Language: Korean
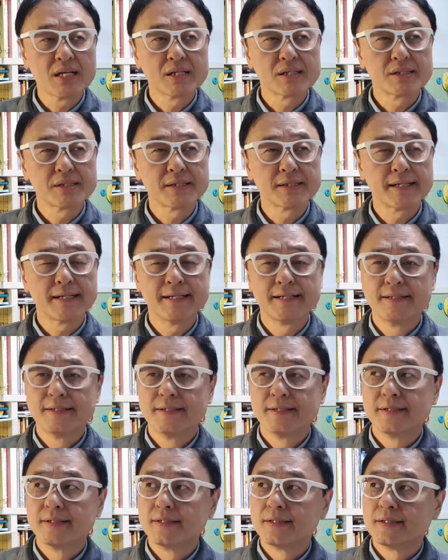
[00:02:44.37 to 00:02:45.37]
제가
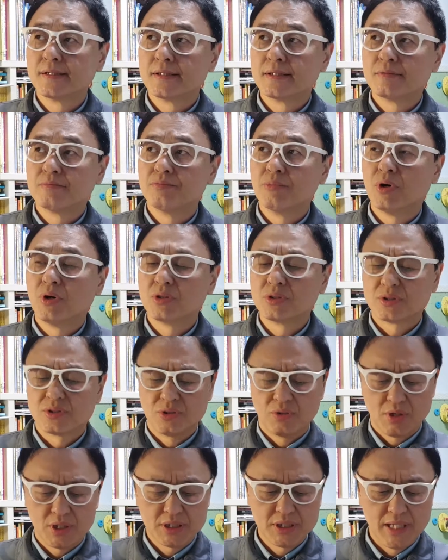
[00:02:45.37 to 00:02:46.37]
뭐
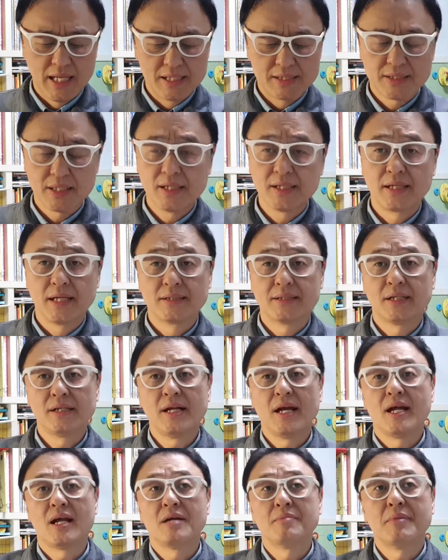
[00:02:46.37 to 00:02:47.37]
정확히 날짜를 계산을
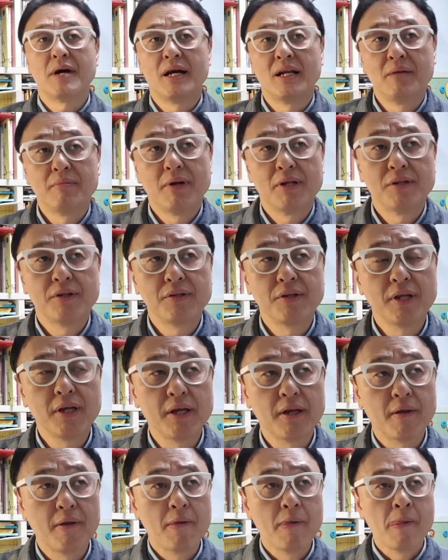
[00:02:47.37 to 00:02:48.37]
안,
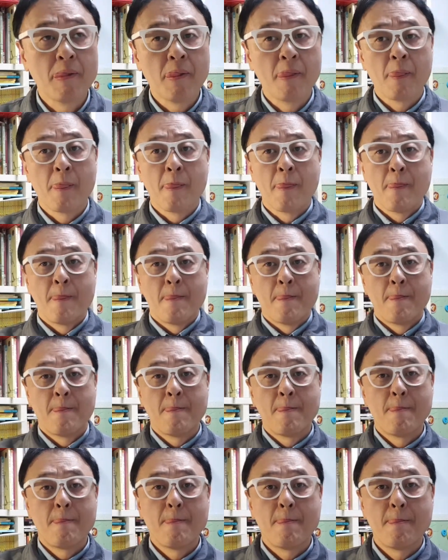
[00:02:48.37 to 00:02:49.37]
해봤는데
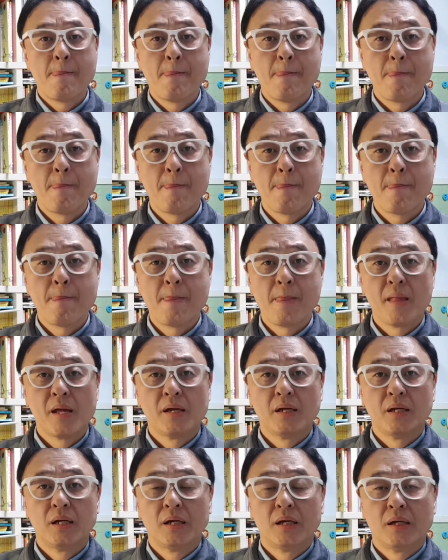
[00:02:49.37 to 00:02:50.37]
음,
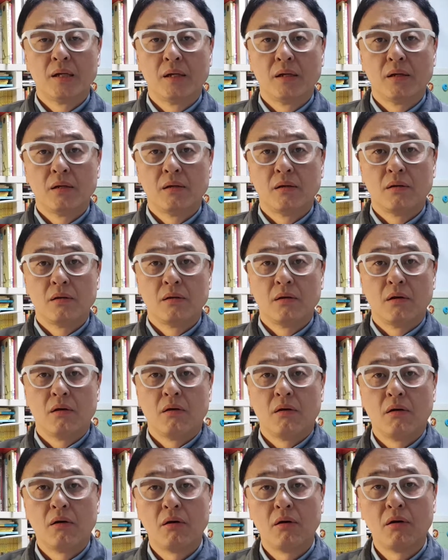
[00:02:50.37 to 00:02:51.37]

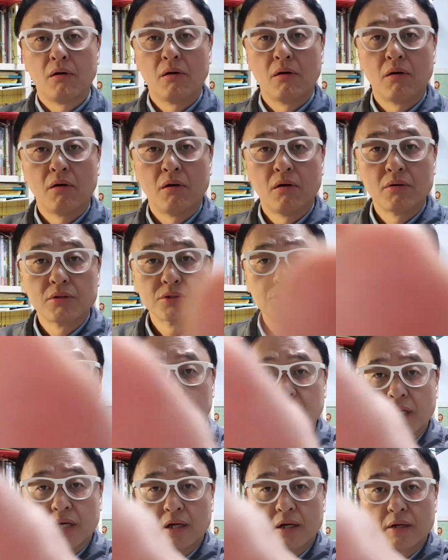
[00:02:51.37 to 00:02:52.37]
어,
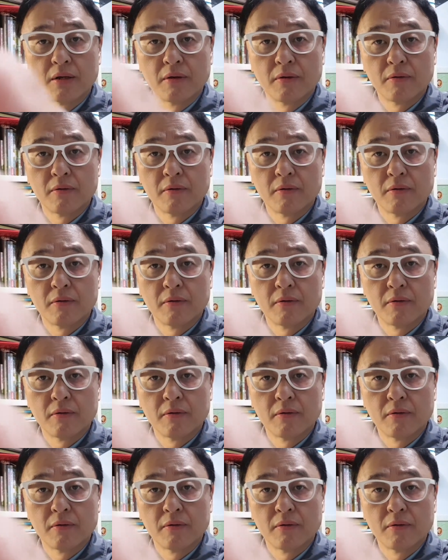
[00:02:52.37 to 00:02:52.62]
제가